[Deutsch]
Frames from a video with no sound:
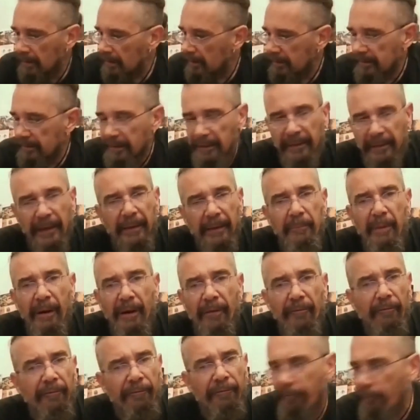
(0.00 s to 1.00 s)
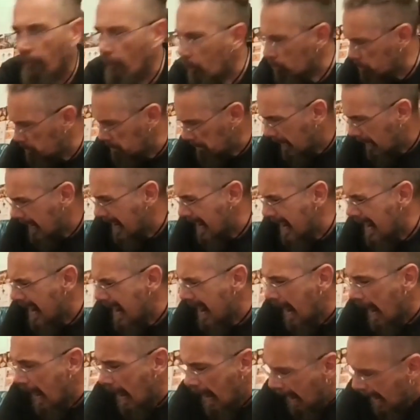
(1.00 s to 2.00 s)
Nachdem, Ah,
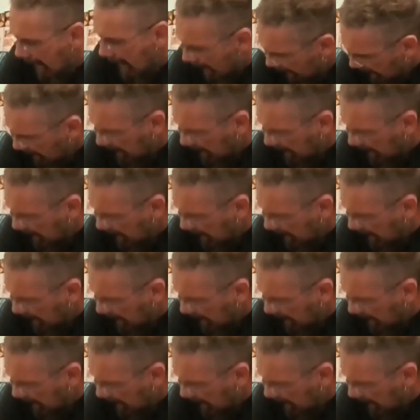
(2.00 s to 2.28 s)
ah,